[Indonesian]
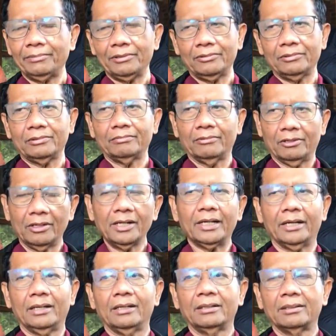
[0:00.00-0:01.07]
pemilu,
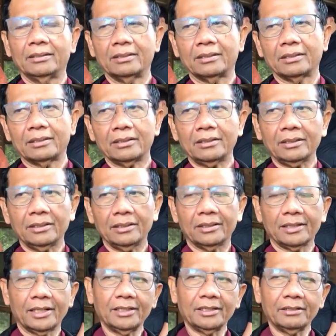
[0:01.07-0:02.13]
boleh.
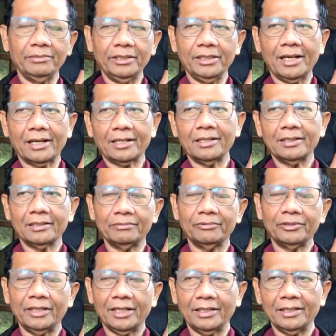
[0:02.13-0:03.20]
Kan kebijakan
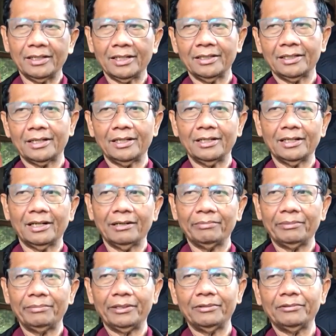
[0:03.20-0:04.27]
kemudian dikaitkan
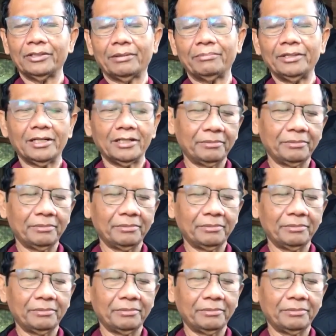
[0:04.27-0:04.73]
dengan pemilu, tapi